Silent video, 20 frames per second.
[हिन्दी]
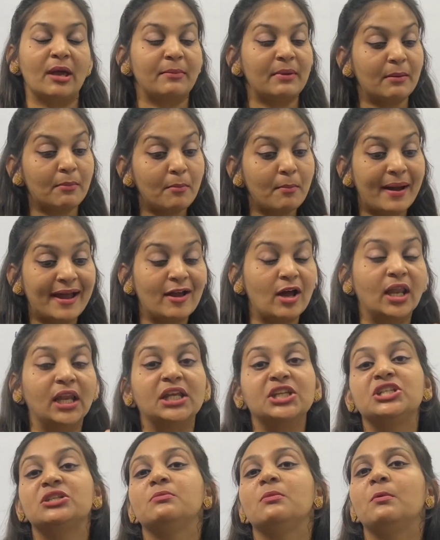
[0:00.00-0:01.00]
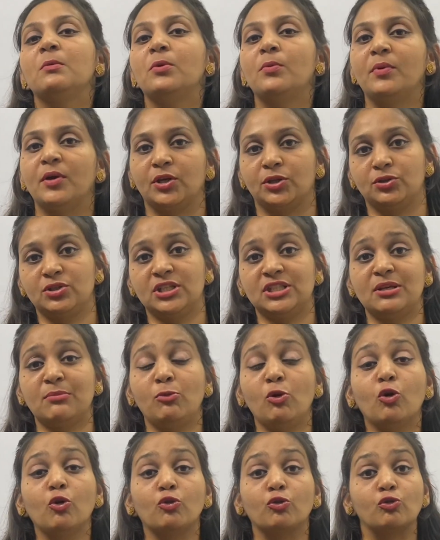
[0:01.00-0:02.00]
पे हम बायोलॉजी में भी पढ़ते हैं जैसे हम
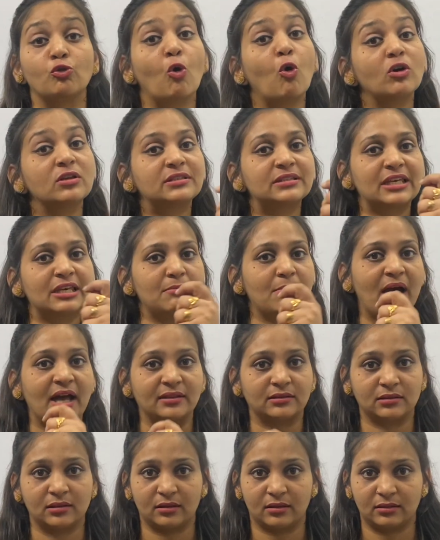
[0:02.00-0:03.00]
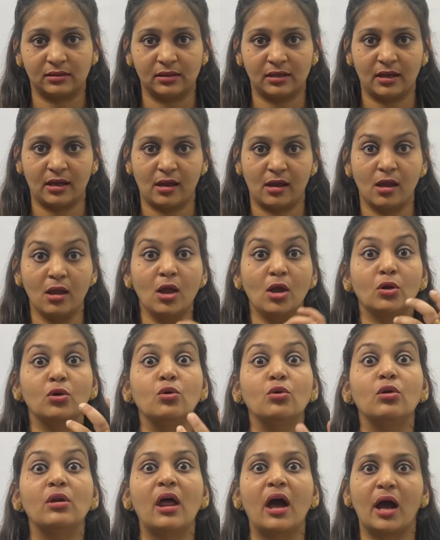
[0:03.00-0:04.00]
लोग रोज़ की बात करते हैं
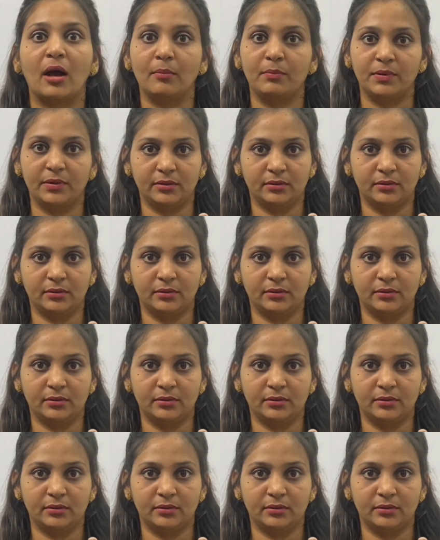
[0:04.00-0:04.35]
गुलाब